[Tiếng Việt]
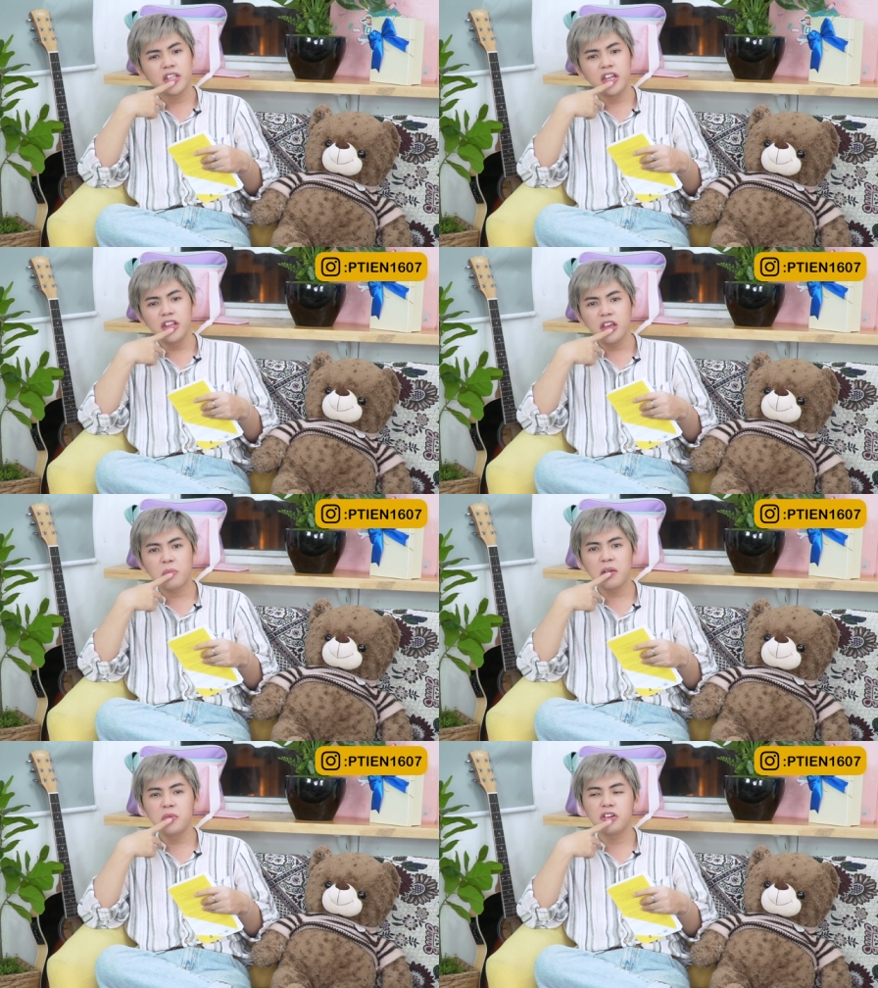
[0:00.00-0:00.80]
chín giờ
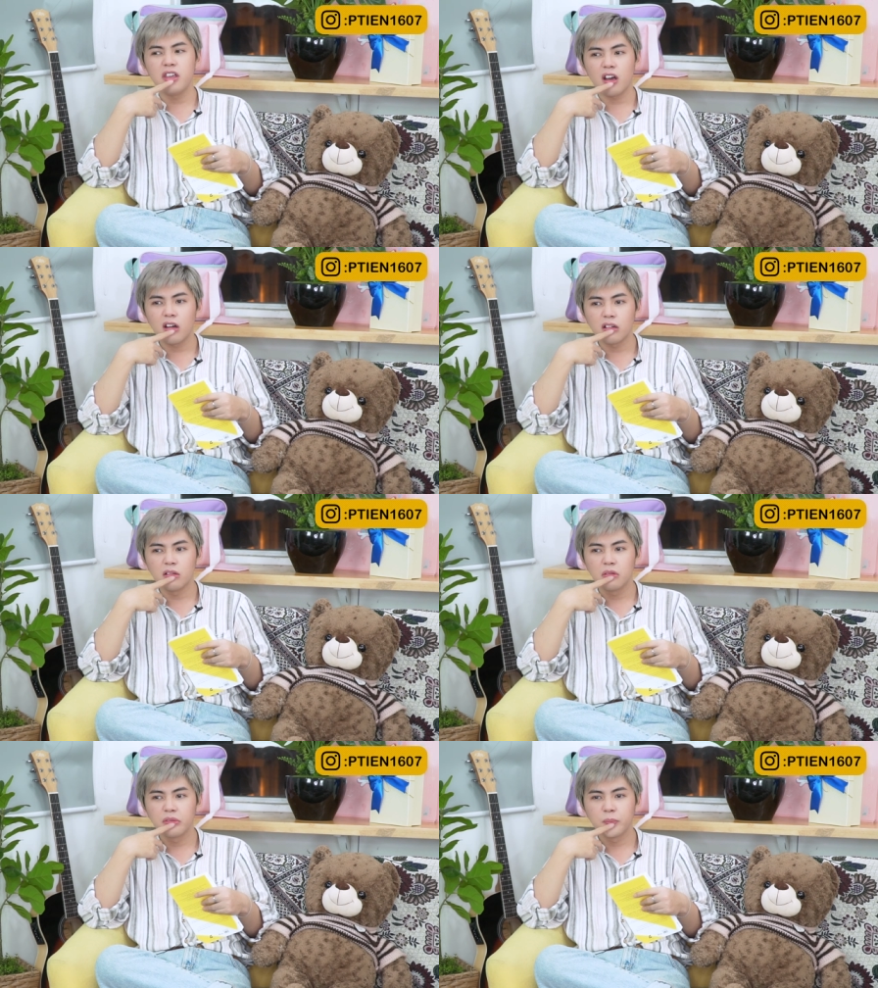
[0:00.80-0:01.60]
mấy mười giờ.
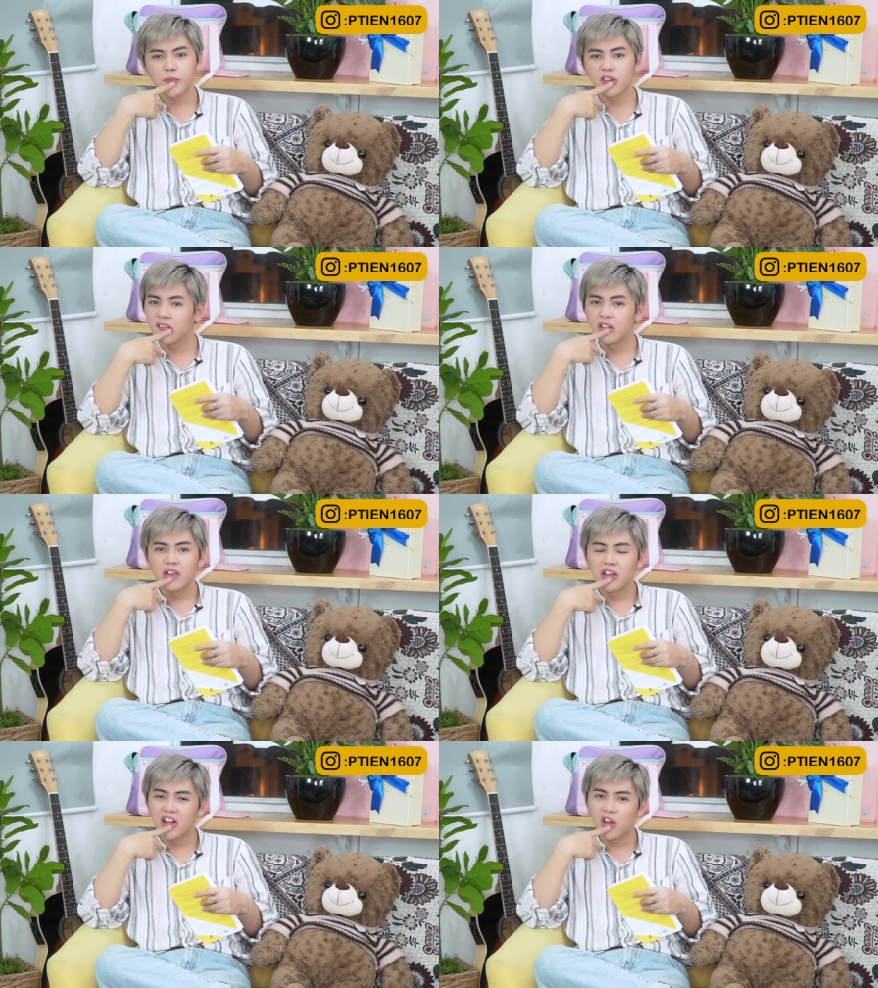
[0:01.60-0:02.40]

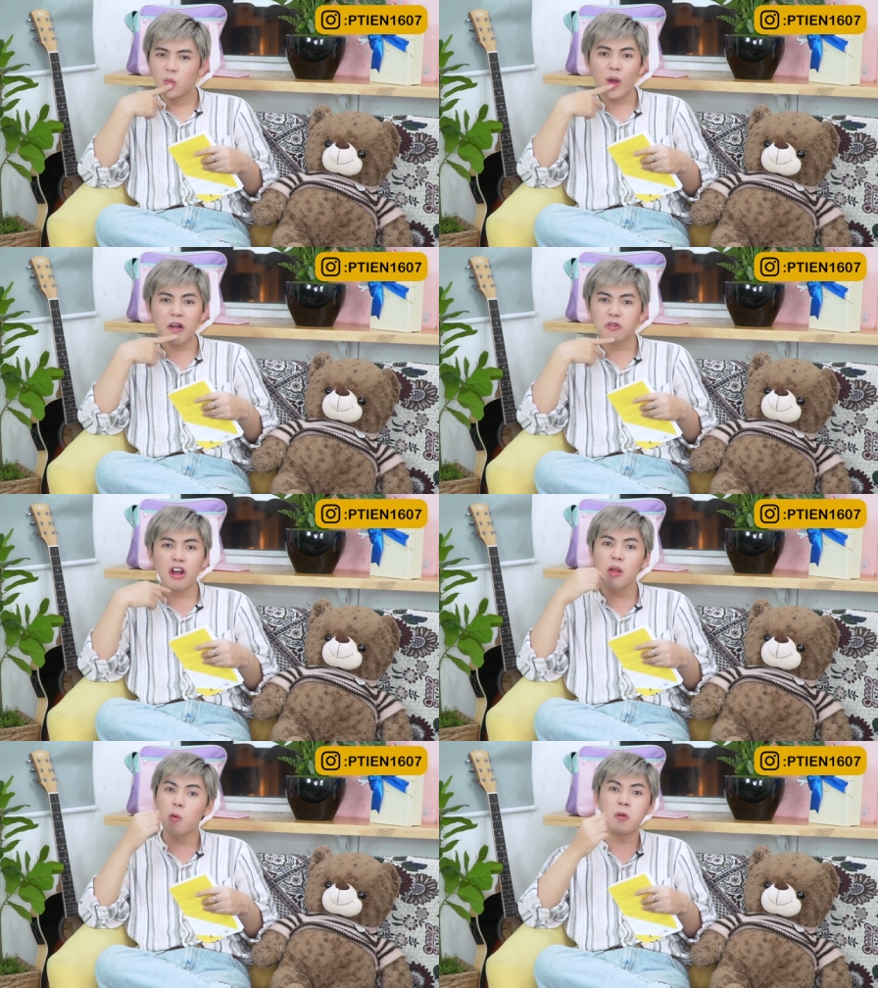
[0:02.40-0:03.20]
Wow,
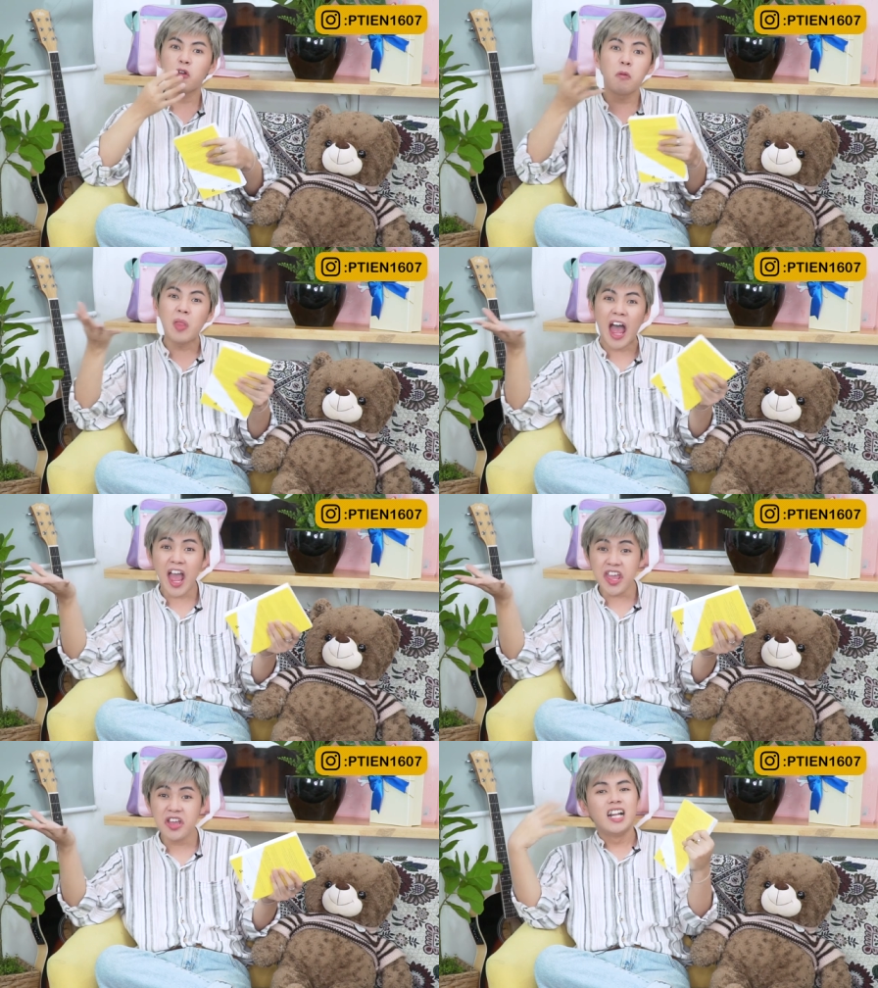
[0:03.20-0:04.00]
đó là một điều không thể.